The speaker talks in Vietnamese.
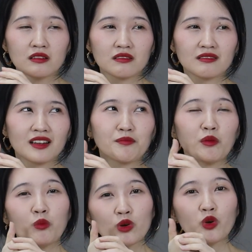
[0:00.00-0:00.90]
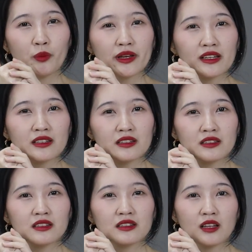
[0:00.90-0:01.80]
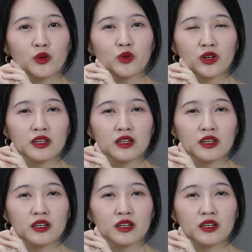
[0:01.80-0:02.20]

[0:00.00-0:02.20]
ừ, cái mong muốn của mình sau